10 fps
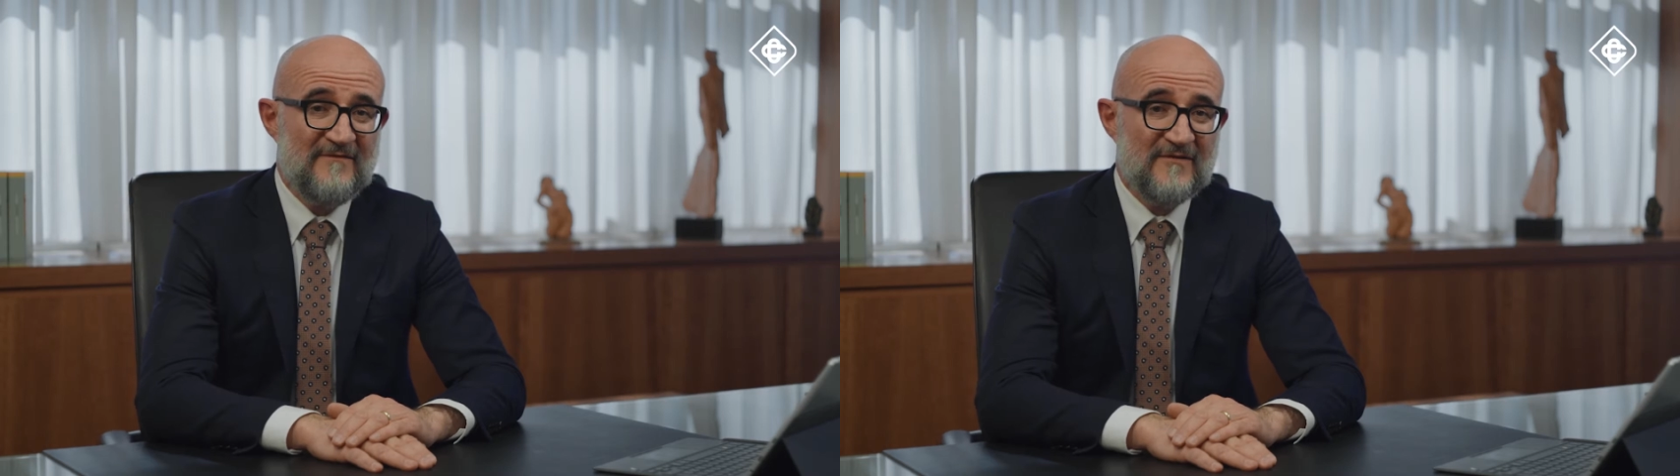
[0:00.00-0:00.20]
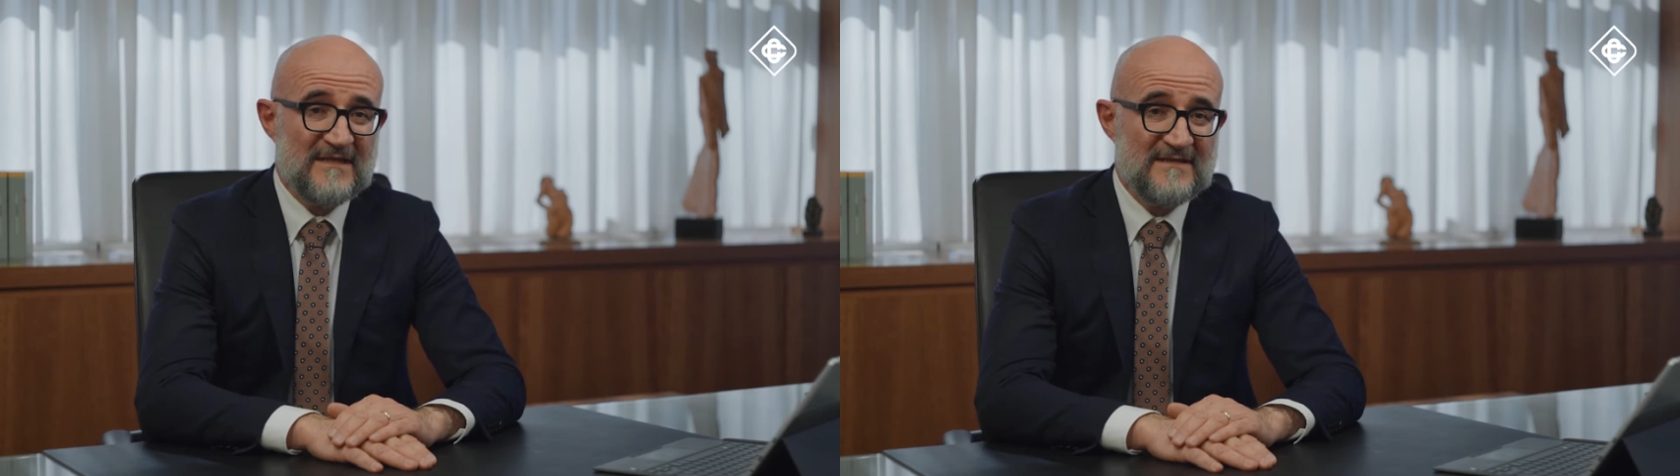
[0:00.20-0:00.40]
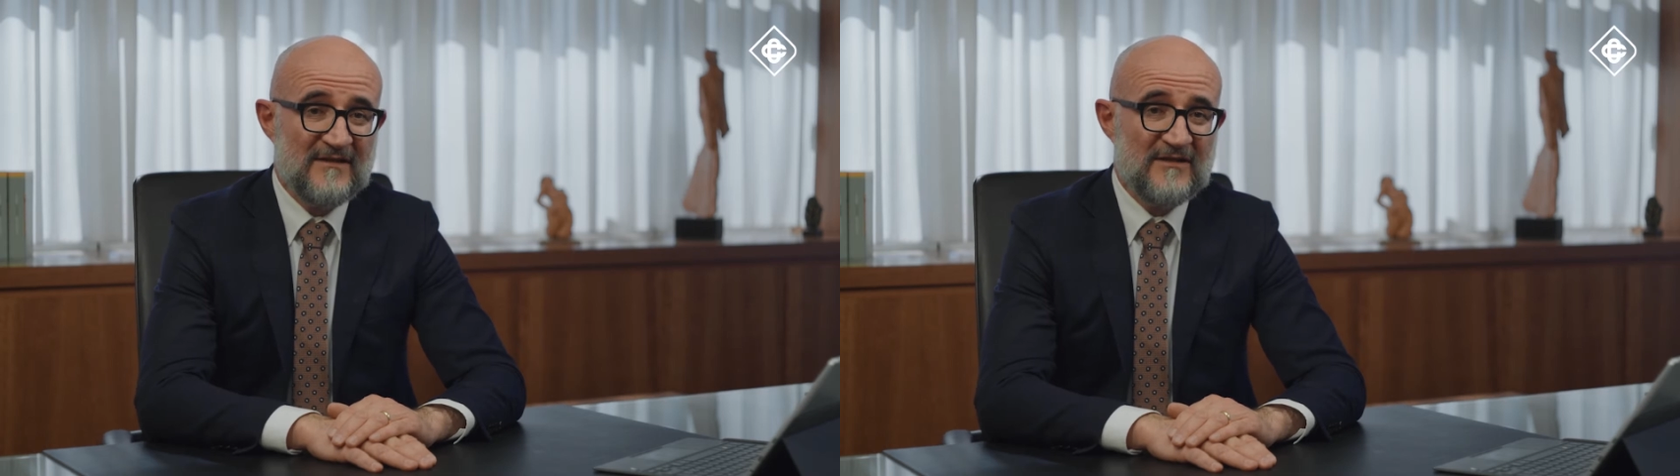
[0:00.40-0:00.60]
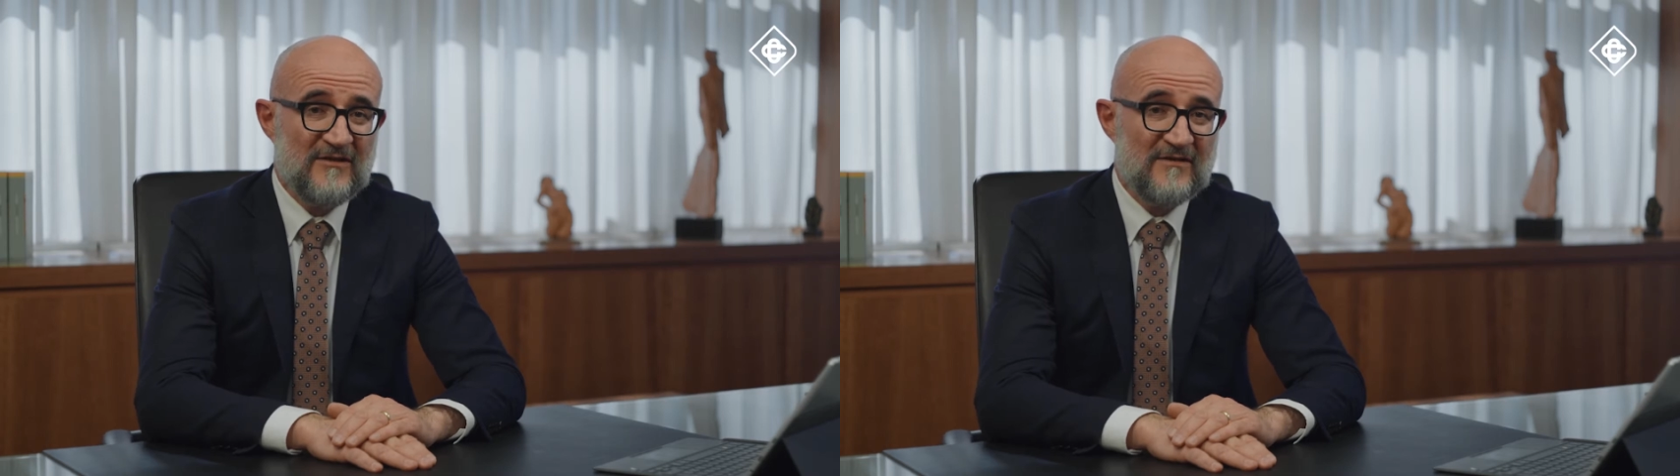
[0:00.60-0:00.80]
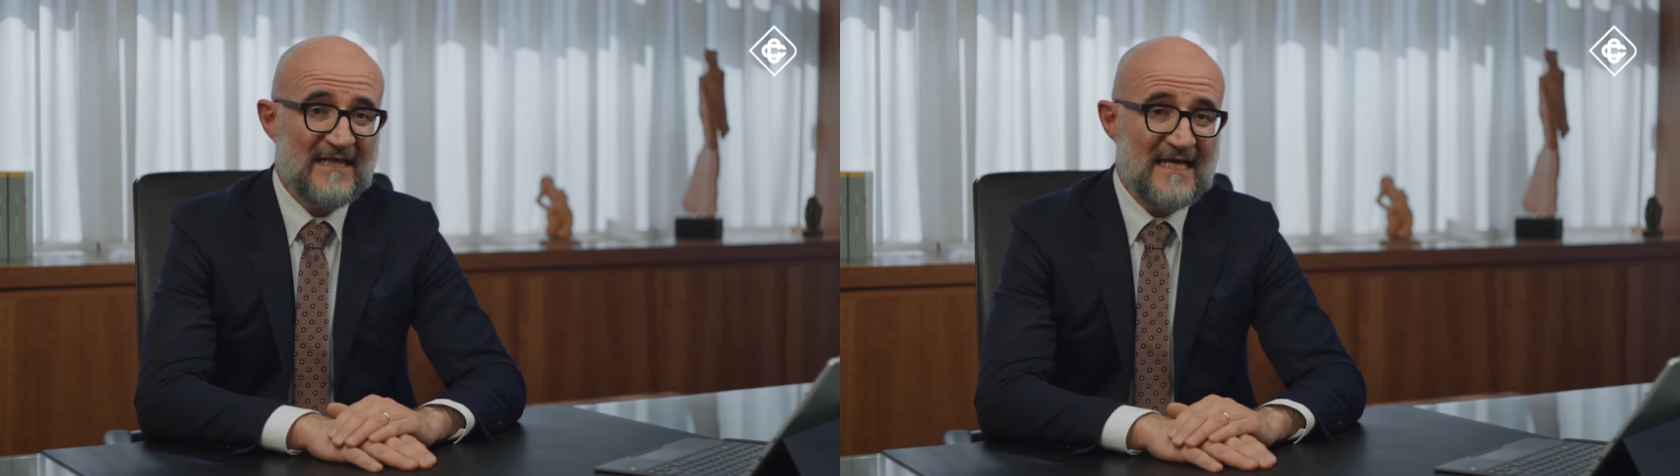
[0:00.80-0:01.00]
di Fondazione
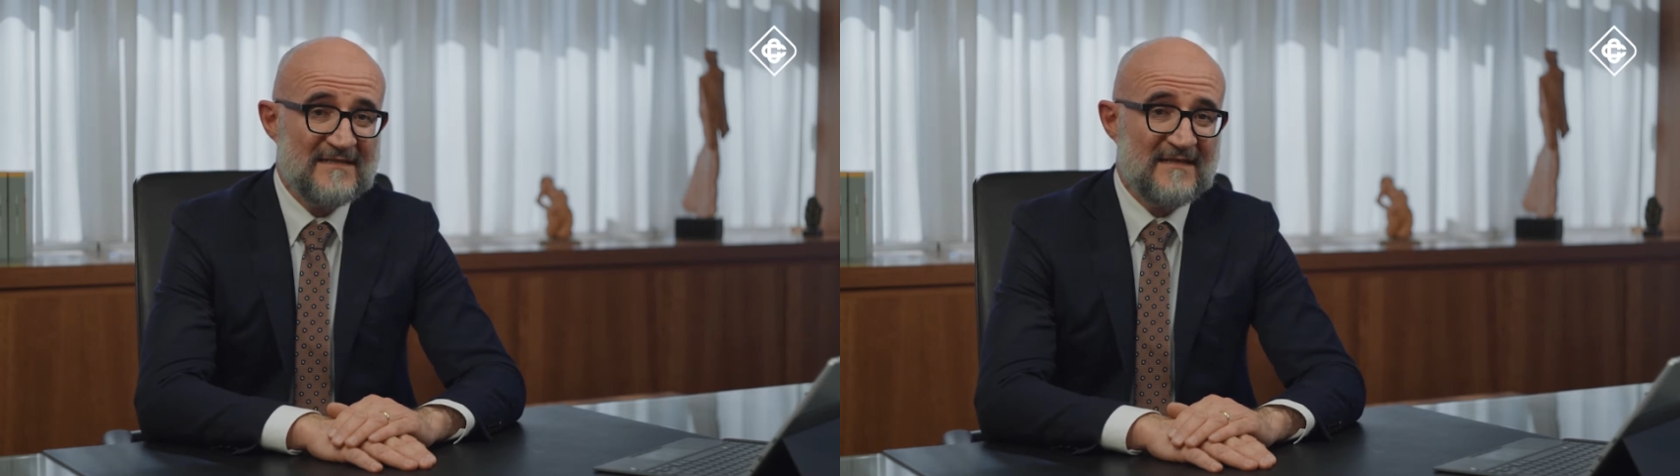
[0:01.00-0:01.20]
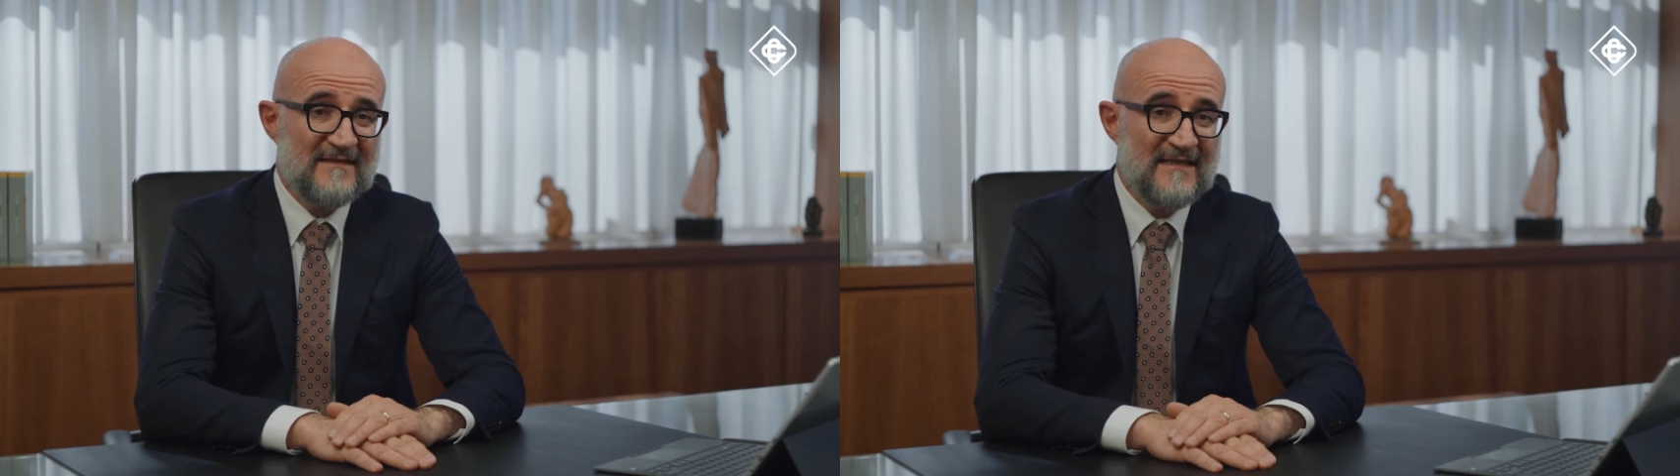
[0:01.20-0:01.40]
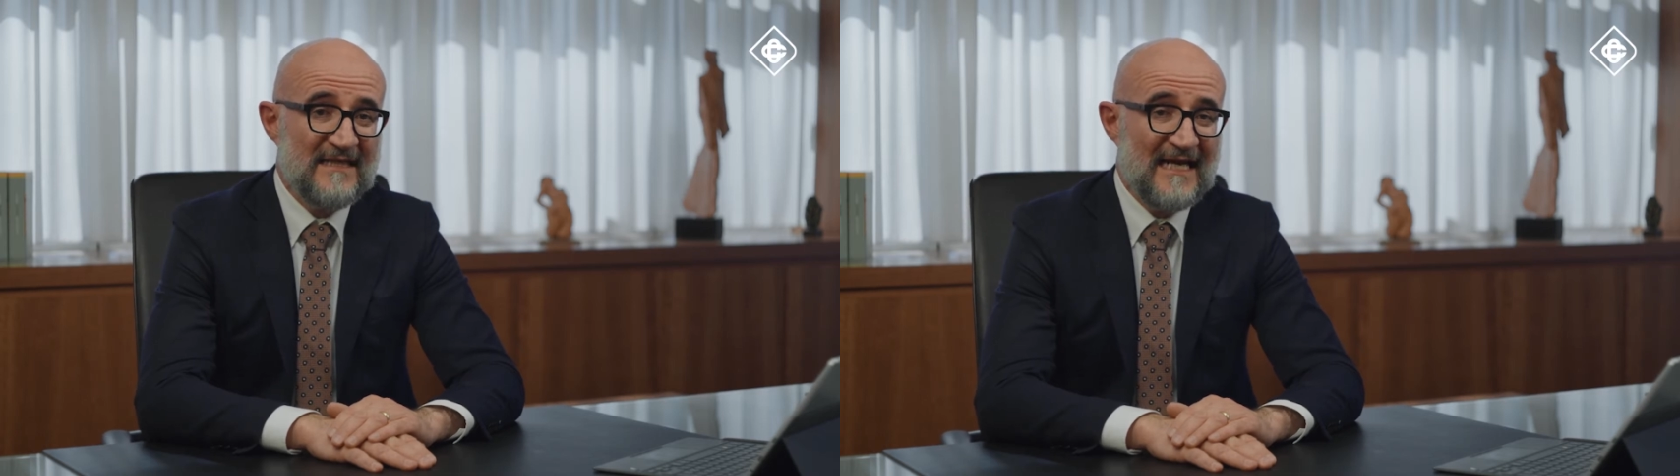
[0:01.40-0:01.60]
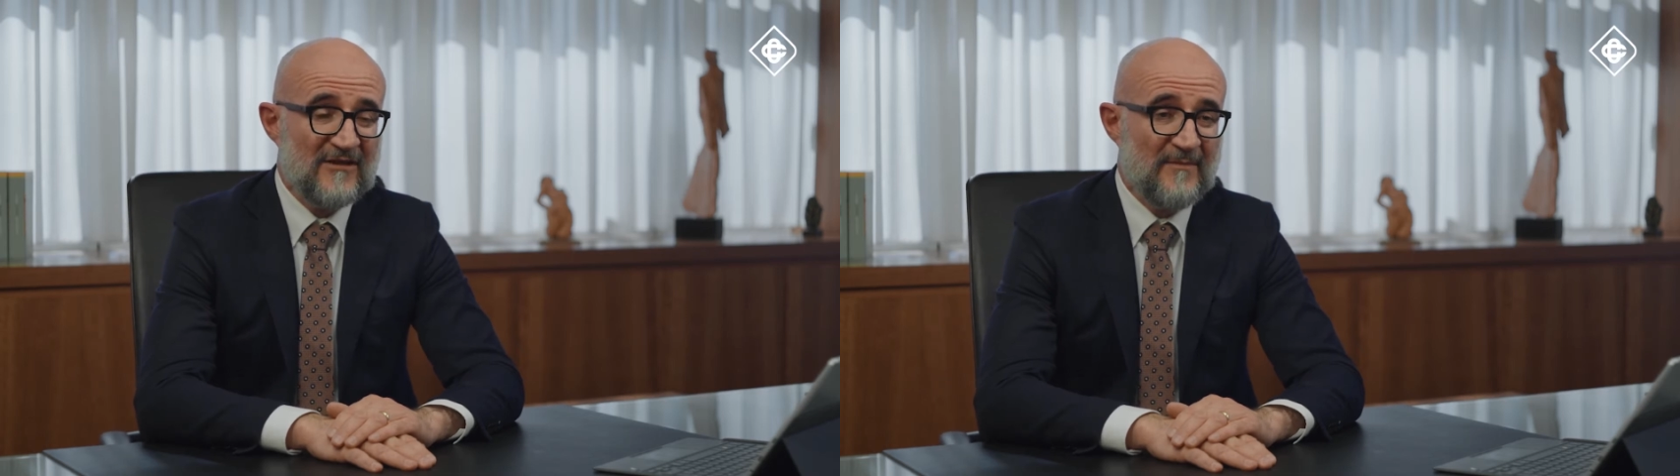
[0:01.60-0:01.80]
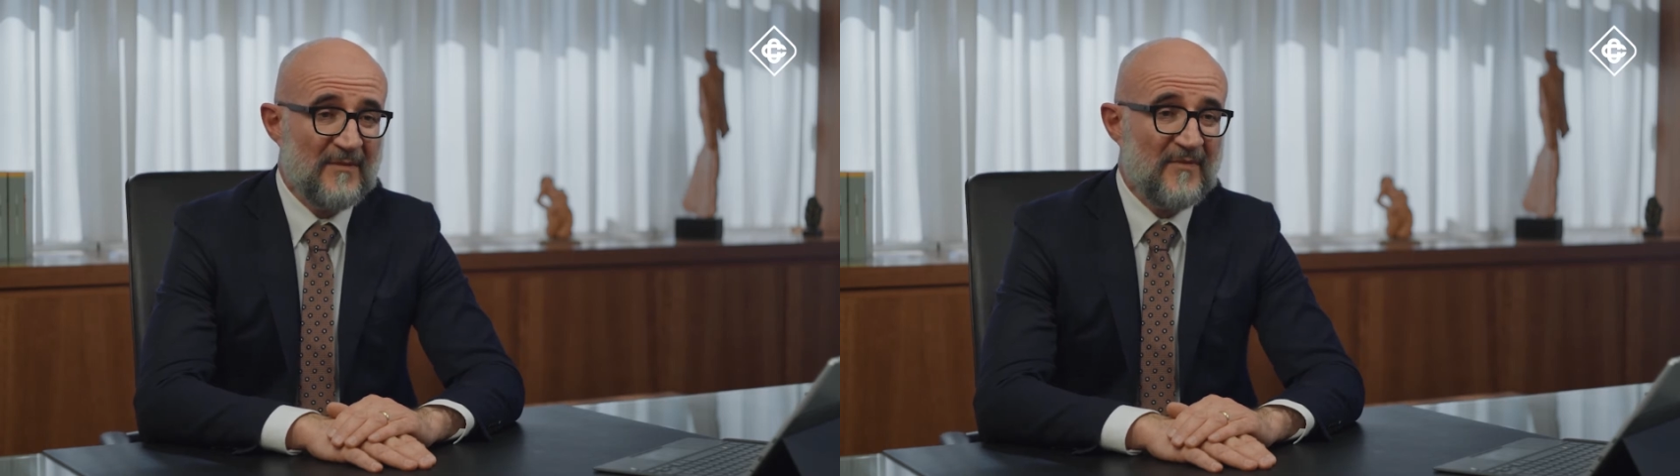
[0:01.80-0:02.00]
Nord-Est
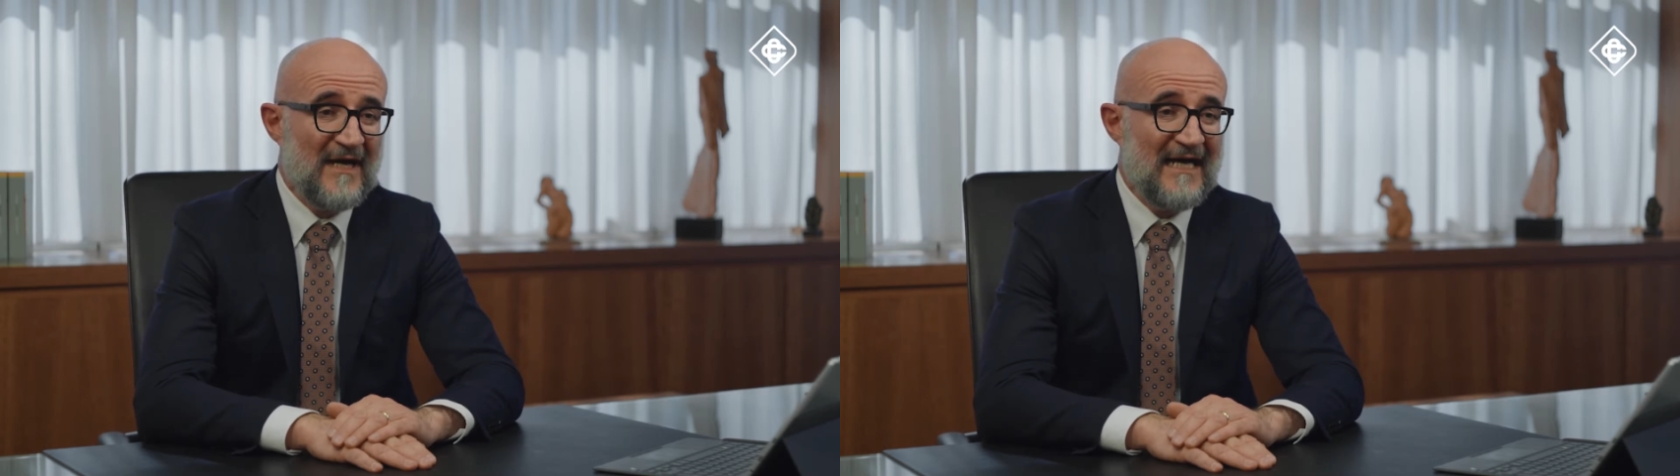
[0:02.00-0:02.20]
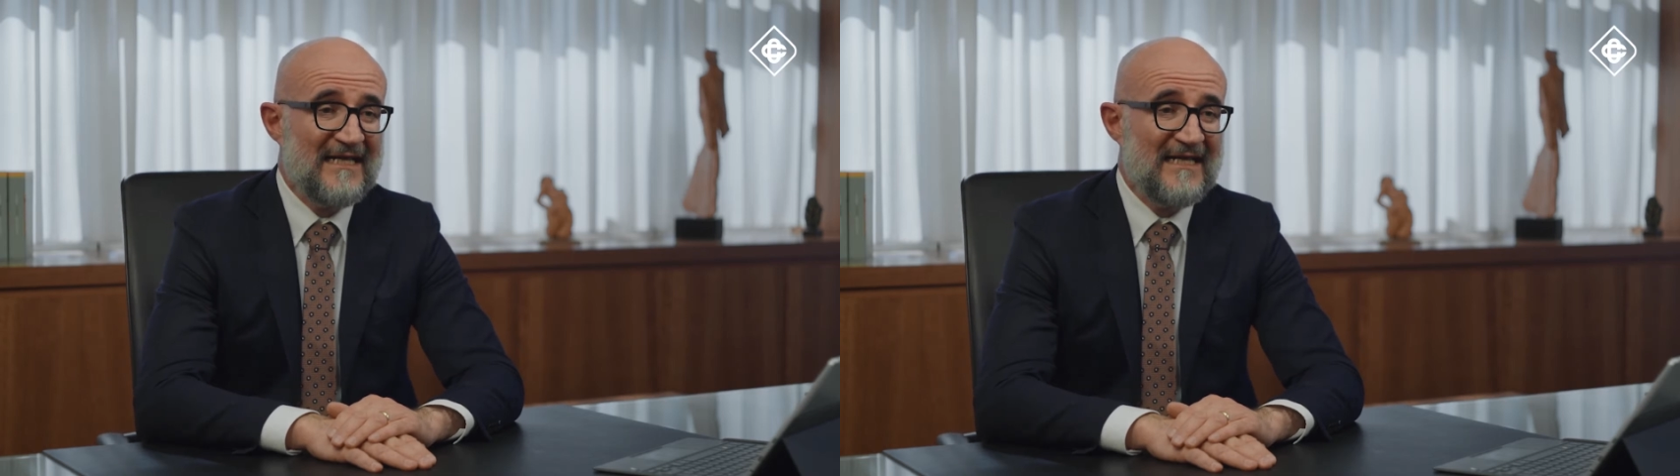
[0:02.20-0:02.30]
dedicato proprio